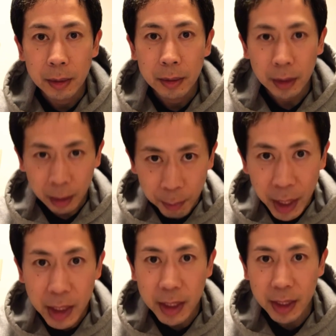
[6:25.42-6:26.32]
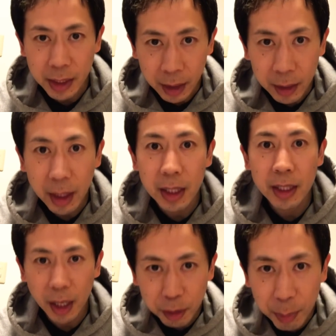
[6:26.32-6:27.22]
だから毎日絶対に
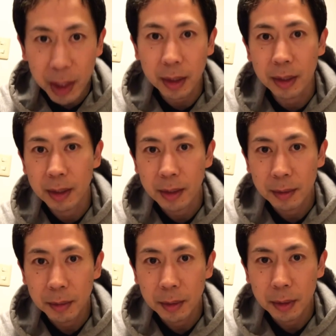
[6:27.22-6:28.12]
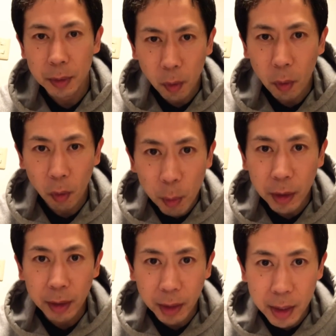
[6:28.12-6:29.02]
100%なんですそう思っ
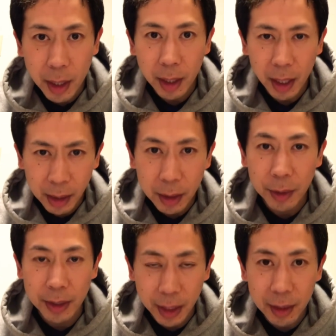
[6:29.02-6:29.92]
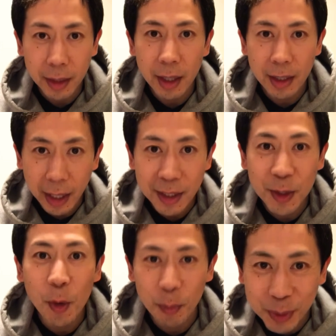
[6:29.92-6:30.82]
てくださいあなたは絶対大
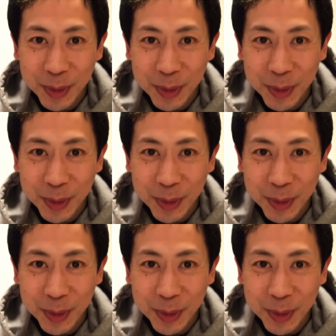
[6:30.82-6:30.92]
丈夫